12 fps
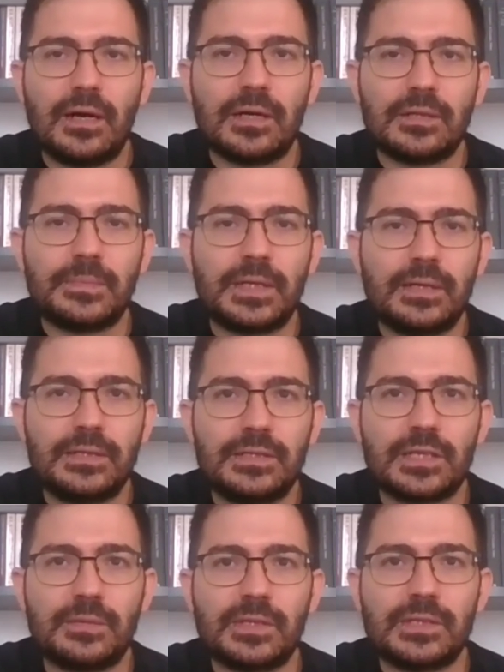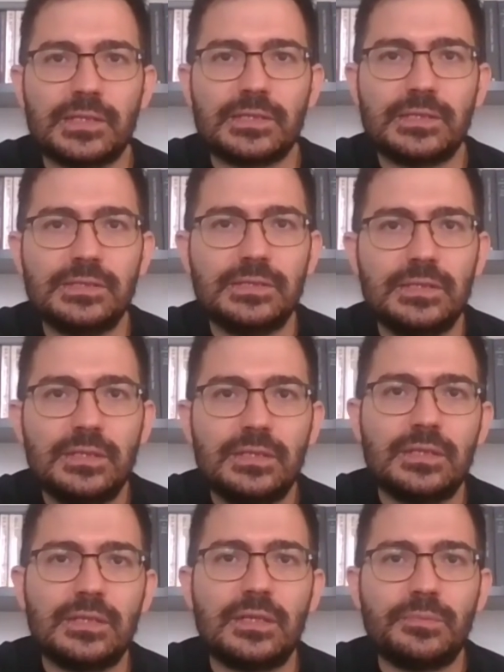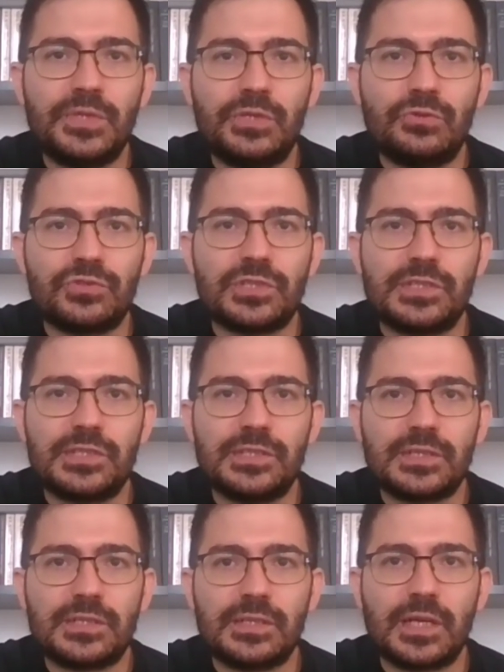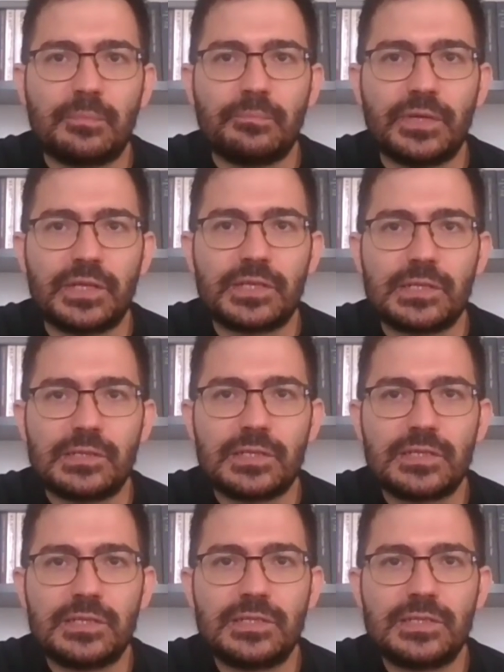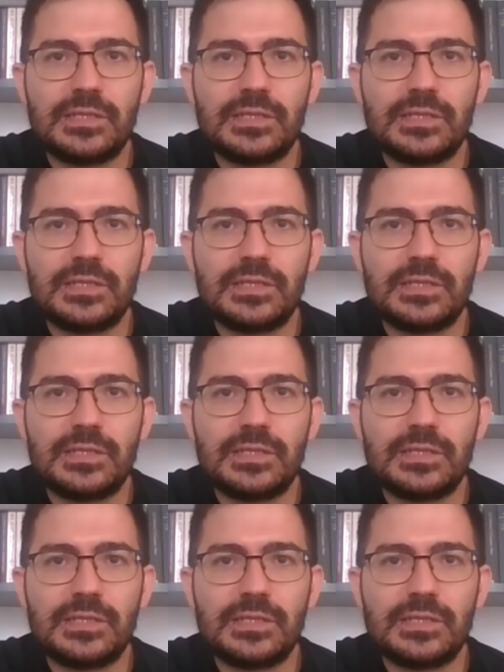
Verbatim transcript: alma çabalarının e, bir özetini yapmaya çalıştık.